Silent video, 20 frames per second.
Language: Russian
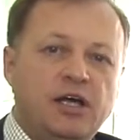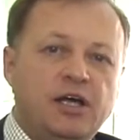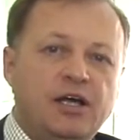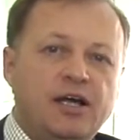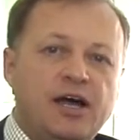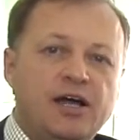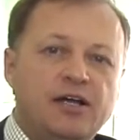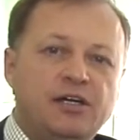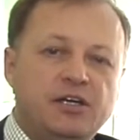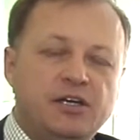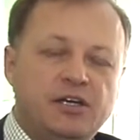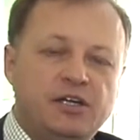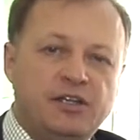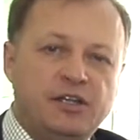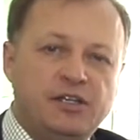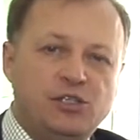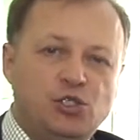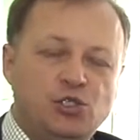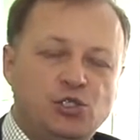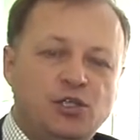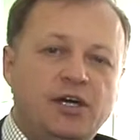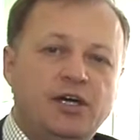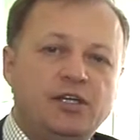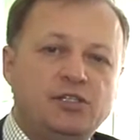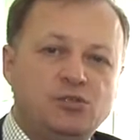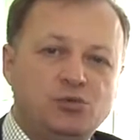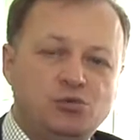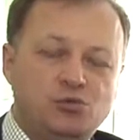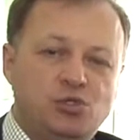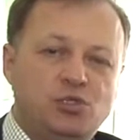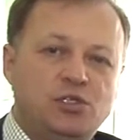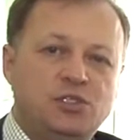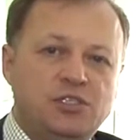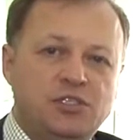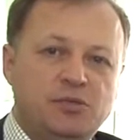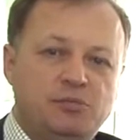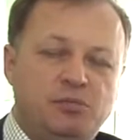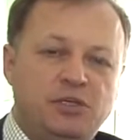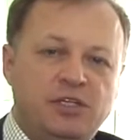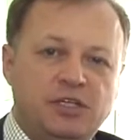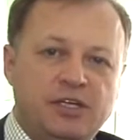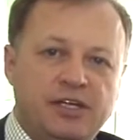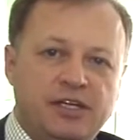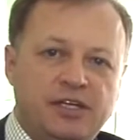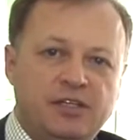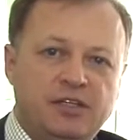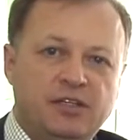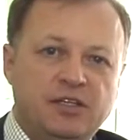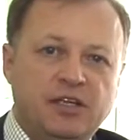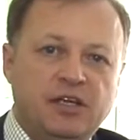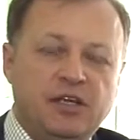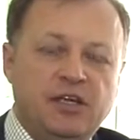как начинать учиться бить клин.